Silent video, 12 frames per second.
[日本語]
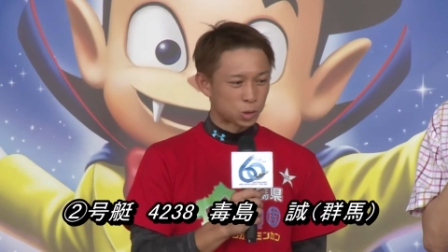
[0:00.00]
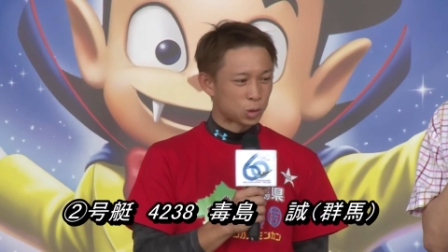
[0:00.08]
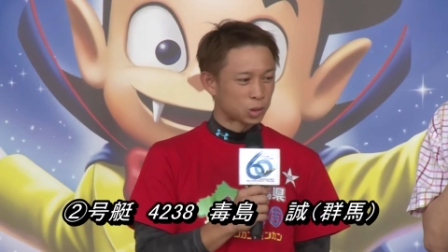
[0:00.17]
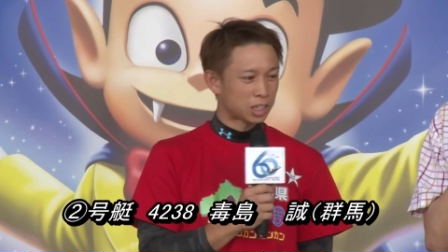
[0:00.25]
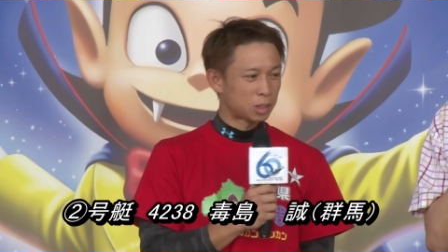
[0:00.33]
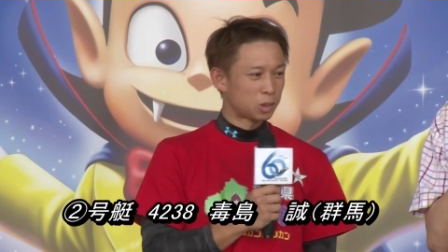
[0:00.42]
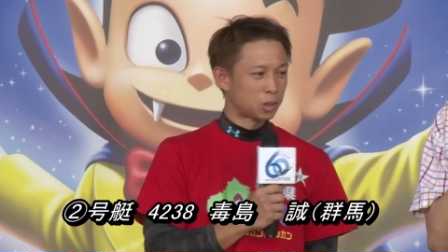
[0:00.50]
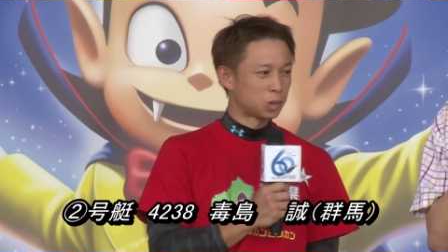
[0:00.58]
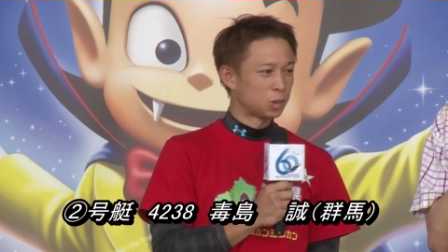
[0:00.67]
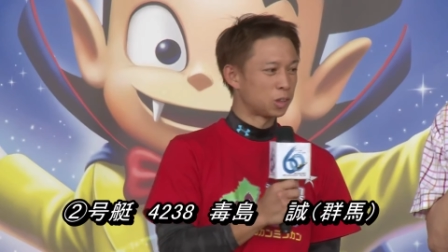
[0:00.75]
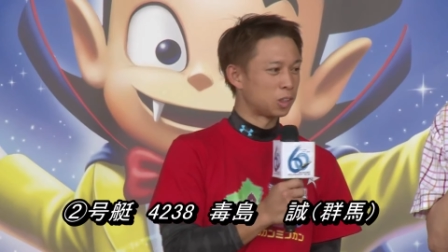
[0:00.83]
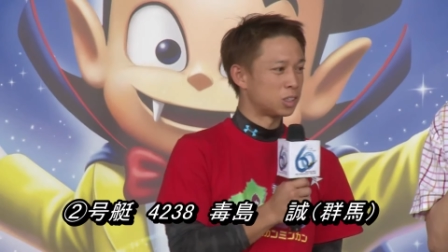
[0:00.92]
6号艇の
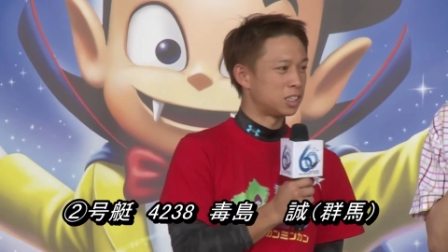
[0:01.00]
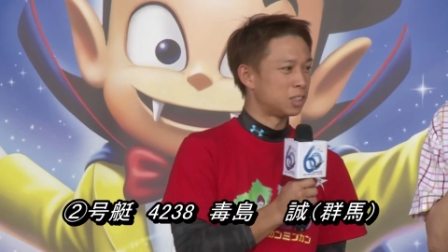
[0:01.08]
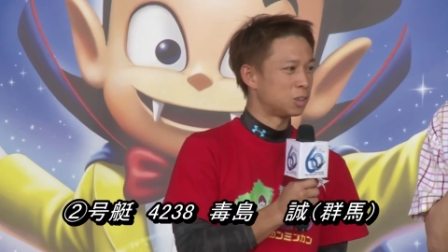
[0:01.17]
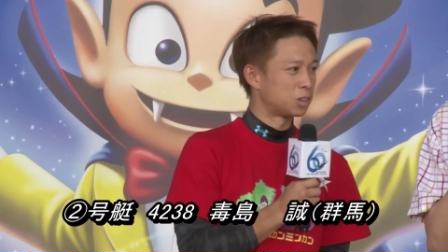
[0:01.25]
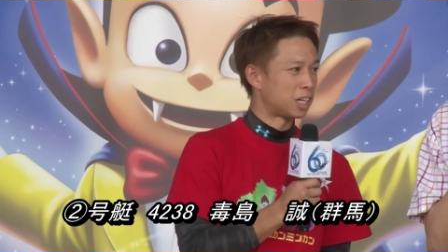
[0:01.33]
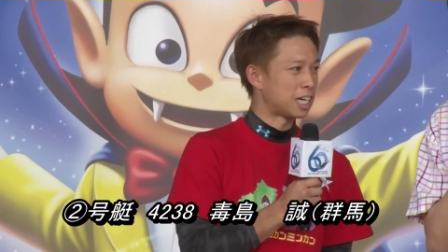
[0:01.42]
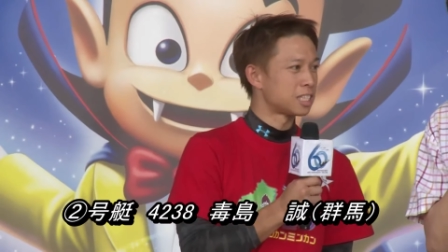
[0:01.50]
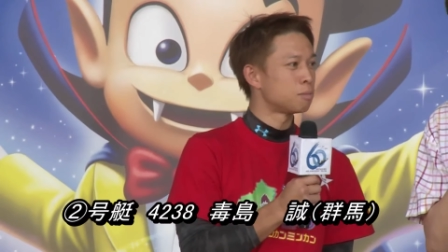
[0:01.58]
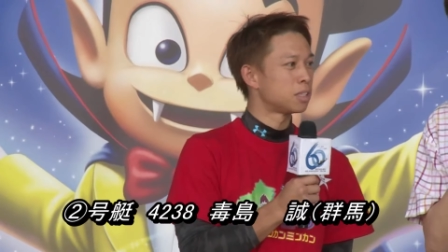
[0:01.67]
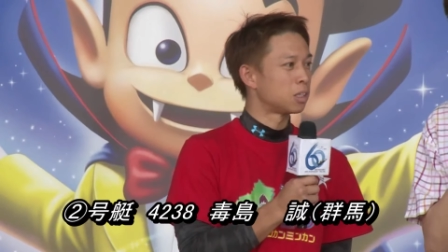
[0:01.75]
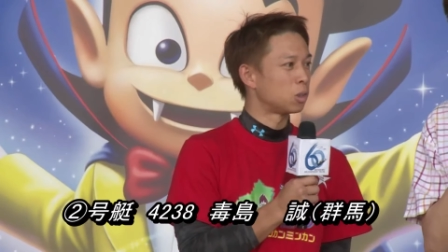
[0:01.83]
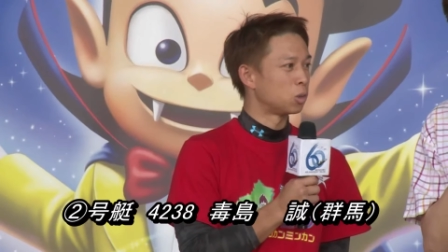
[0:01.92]
同期の進藤君初
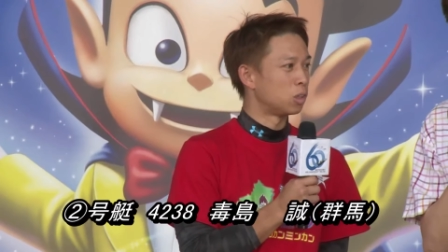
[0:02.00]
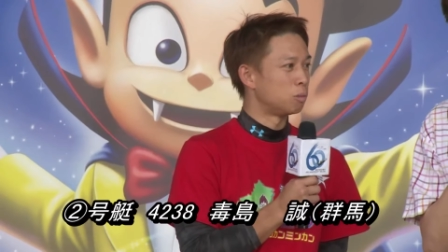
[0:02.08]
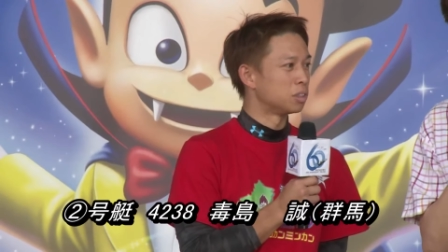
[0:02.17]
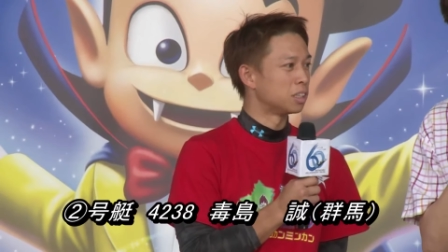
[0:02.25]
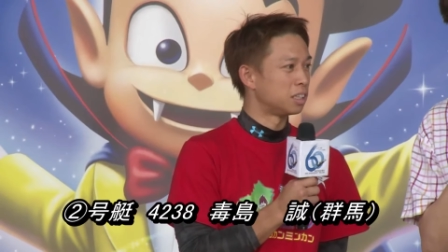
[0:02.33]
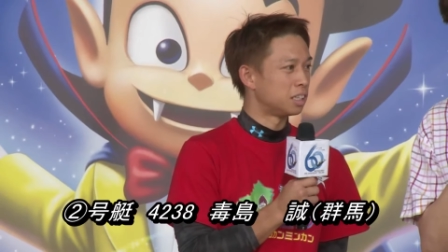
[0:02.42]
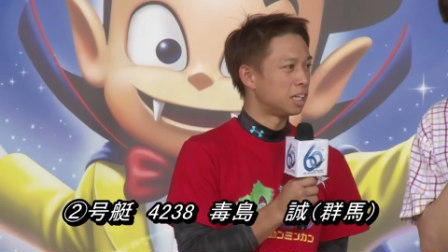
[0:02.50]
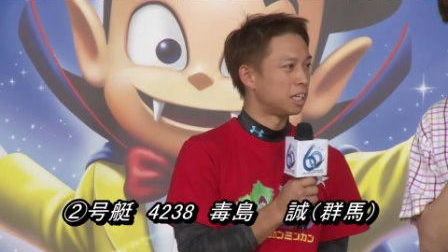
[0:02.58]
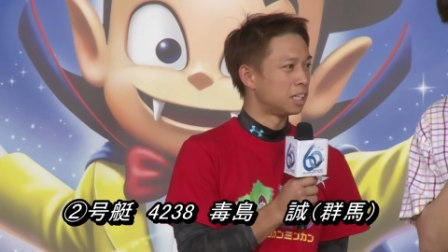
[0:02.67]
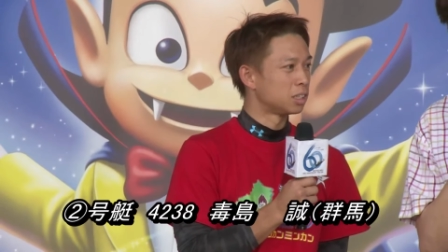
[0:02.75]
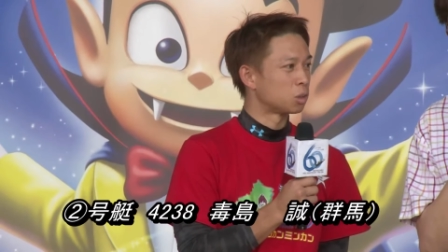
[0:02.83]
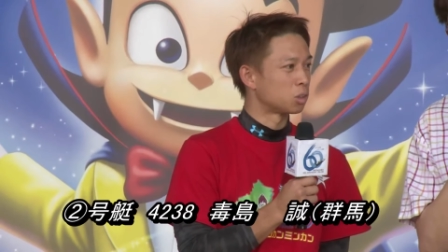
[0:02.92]
めてのドリーム戦で
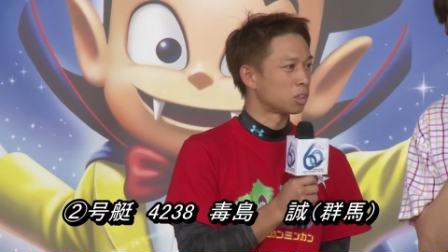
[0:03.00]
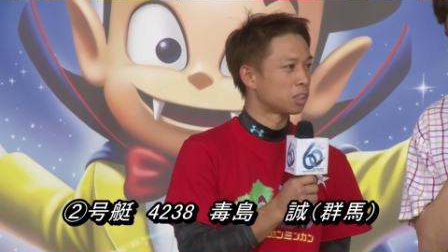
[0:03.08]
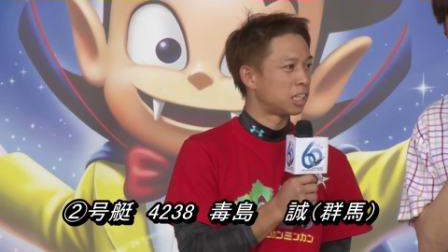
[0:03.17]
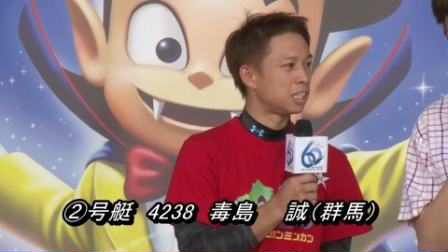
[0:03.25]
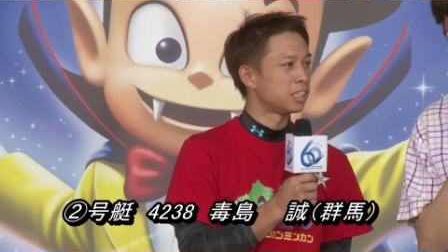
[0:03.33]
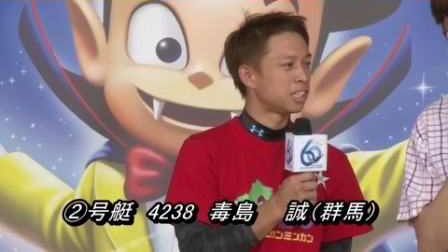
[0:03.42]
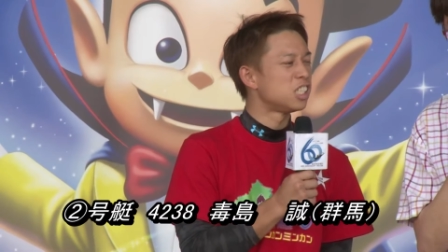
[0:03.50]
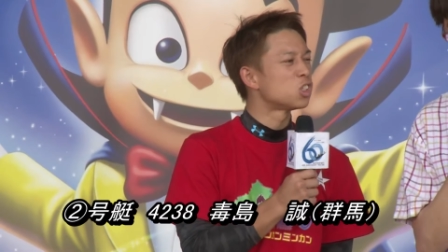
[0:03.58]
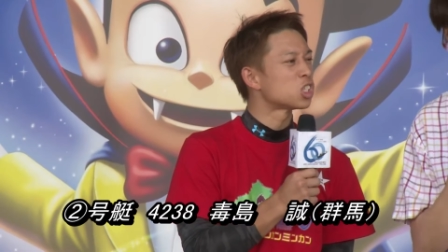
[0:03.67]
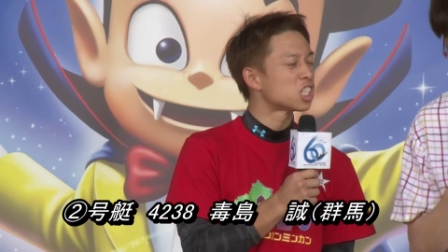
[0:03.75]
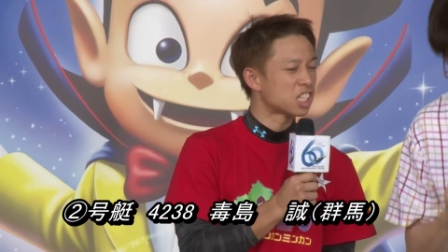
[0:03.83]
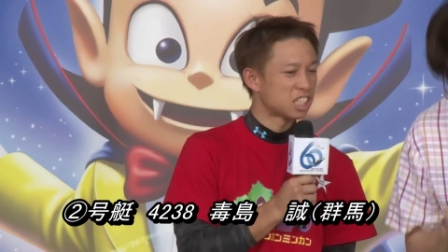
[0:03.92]
ちょっと、はい、緊張
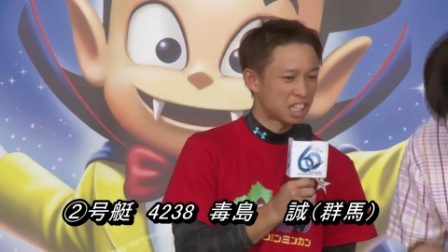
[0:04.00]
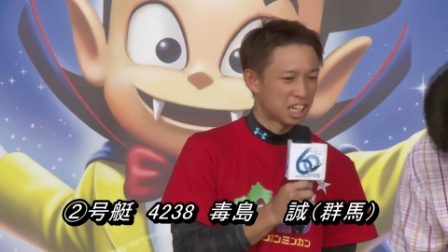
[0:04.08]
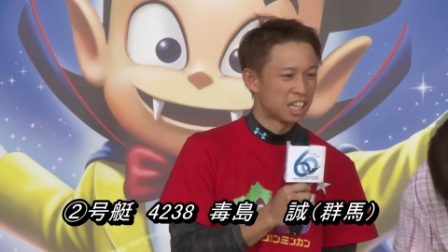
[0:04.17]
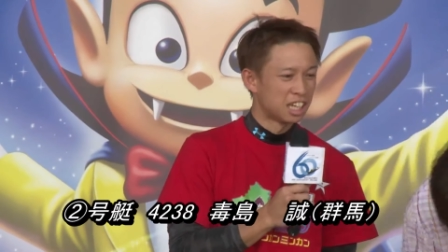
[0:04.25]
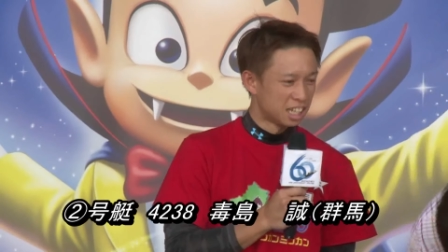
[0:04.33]
してたんで